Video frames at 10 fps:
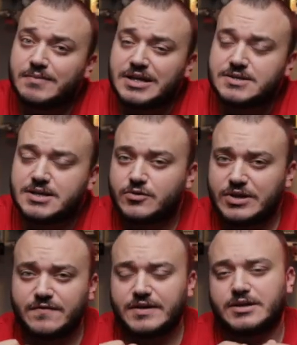بالانس انه
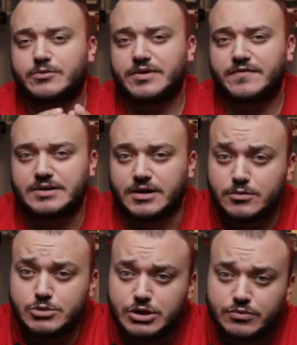كيف احنا وظيفتنا
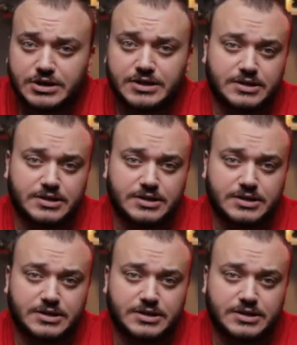كمصورين